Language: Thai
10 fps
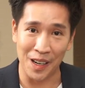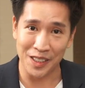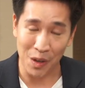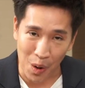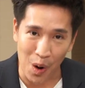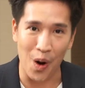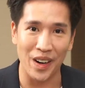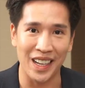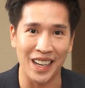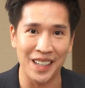เจ้าของ
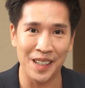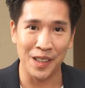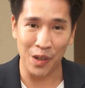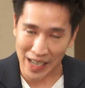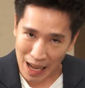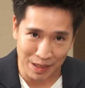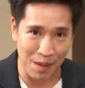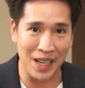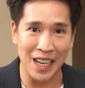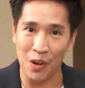เนี่ยก็แทบจะ
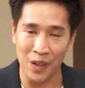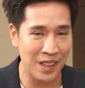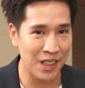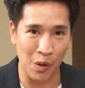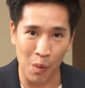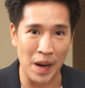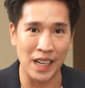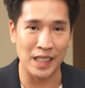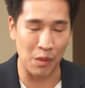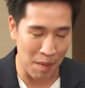ไม่ได้ลดลงไปเล
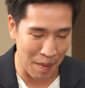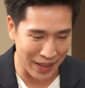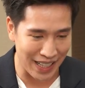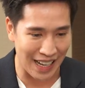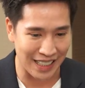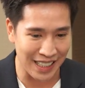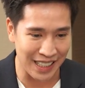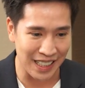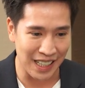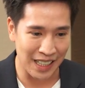ย แต่ว่ามันเป็นการที่
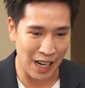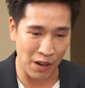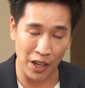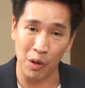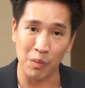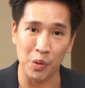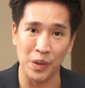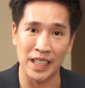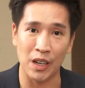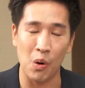เราระดมทุน
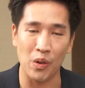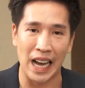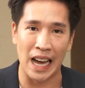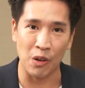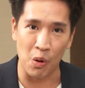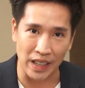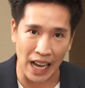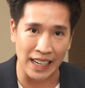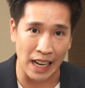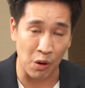ในโครงการโครงกา
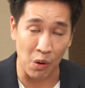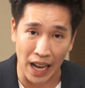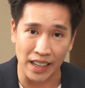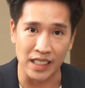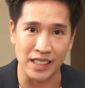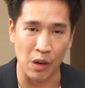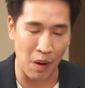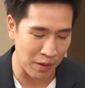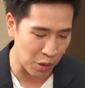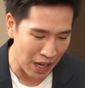รใดโครงการหนึ่ง แต่
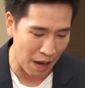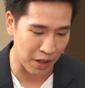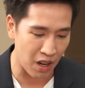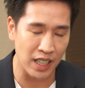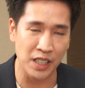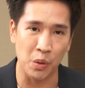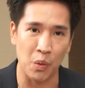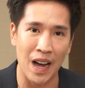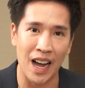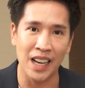ว่าทุกอย่างมันก็ขึ้นอยู่
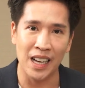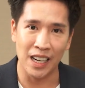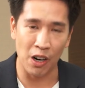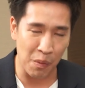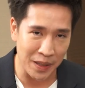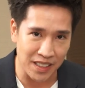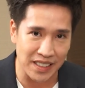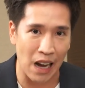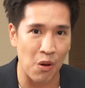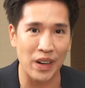ว่า เราต้องไปศึก
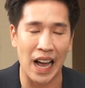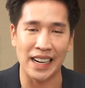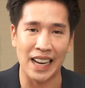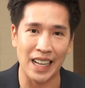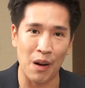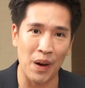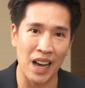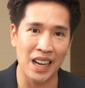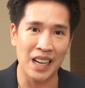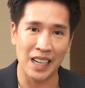ษาโครงการนั้นครับว่า
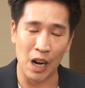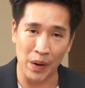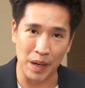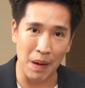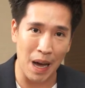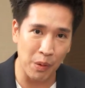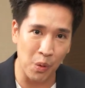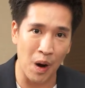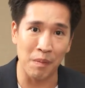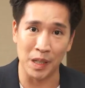เราเห็นภาพร
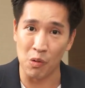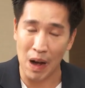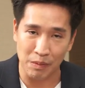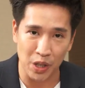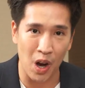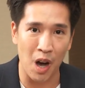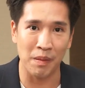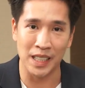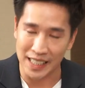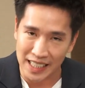วมหรือความชอบ
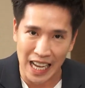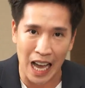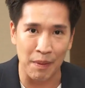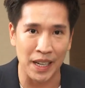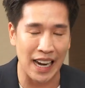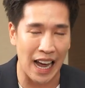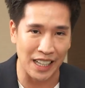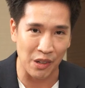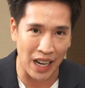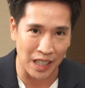หรือทิศทางไปในทาง
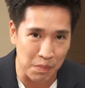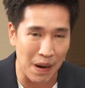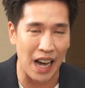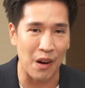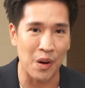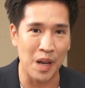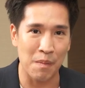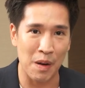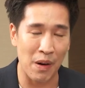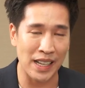เดียวกันหรือเปล่า
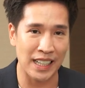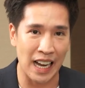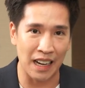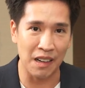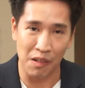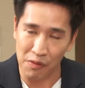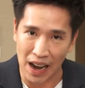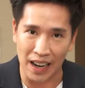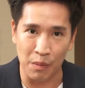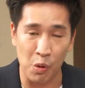ไม่ว่าจะทั้งฝั่
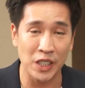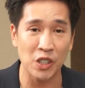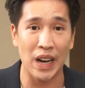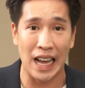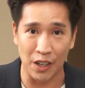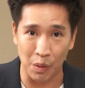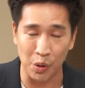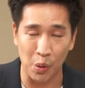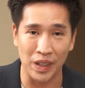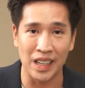งผู้ที่ต้องการระดม
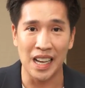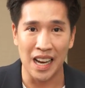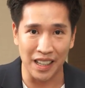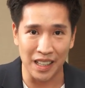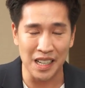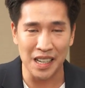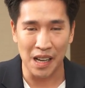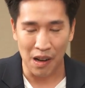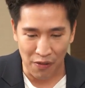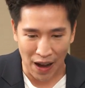ทุนหรือ
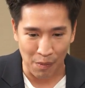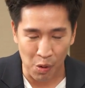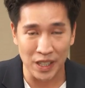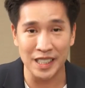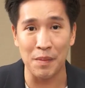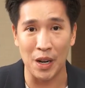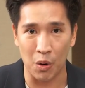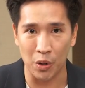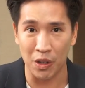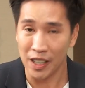ฝั่งผู้ที่จะมาลง
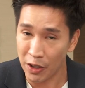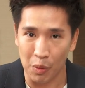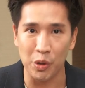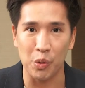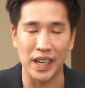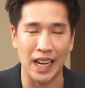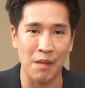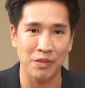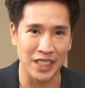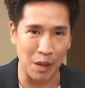ระดมทุนนะครับ
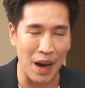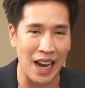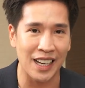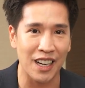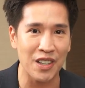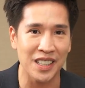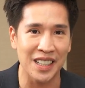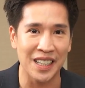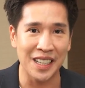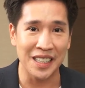สิ่งสำคัญเลยก็คือ
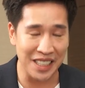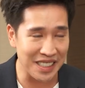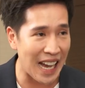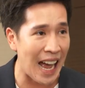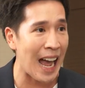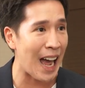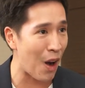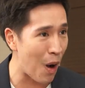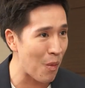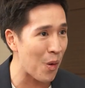ศึกษาหา
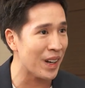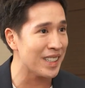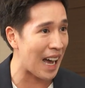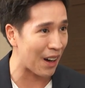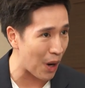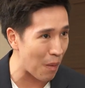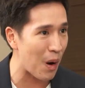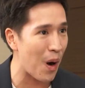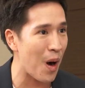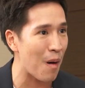ข้อมูลอย่างรอบ
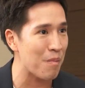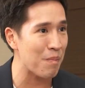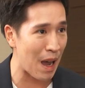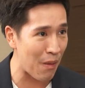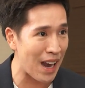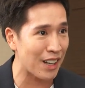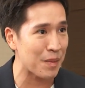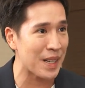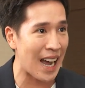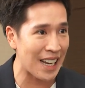คอบ แม้ว่าเราจะ
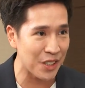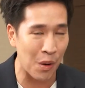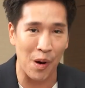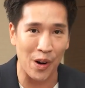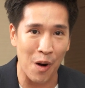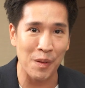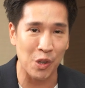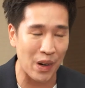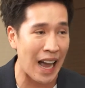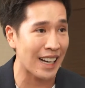มี ICO Portal เป็นตั
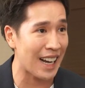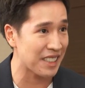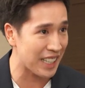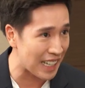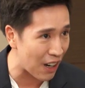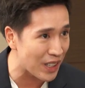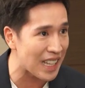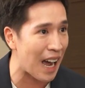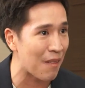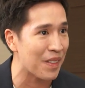วกลางในการสกรีนเราก็
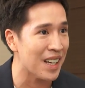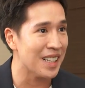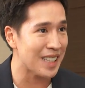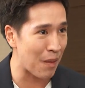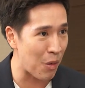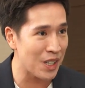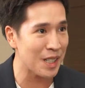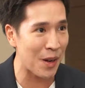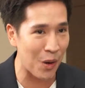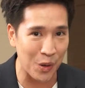ตาม แต่ผู้ที่
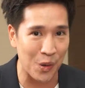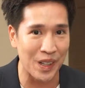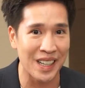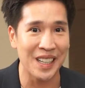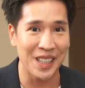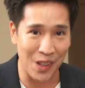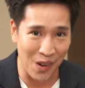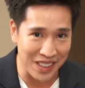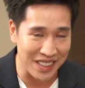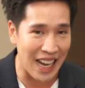จะมาลงทุนต้อง
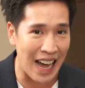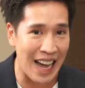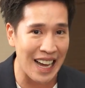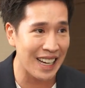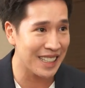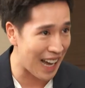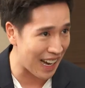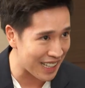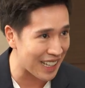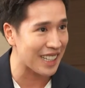ศึกษาอย่าง
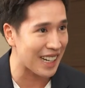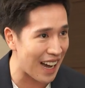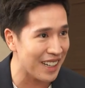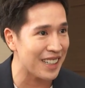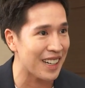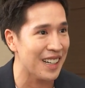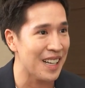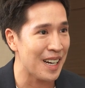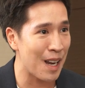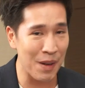ละเอียดอีกครั้งหนึ่ง
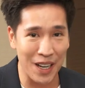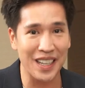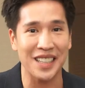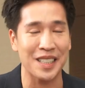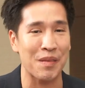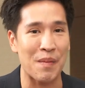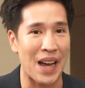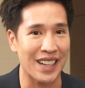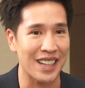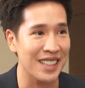แล้วมันก็เกิดสิ่งให
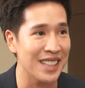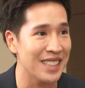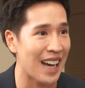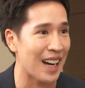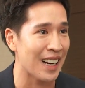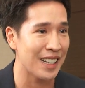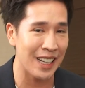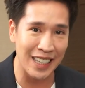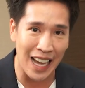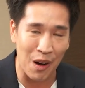ม่ๆ เกิดขึ้นอย่างใน
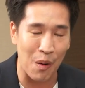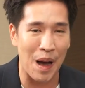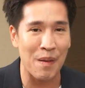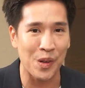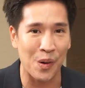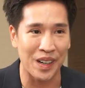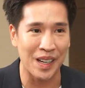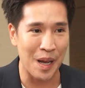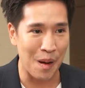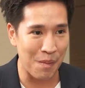แง่ของภาพยนตร์
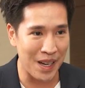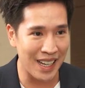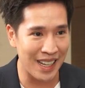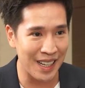มี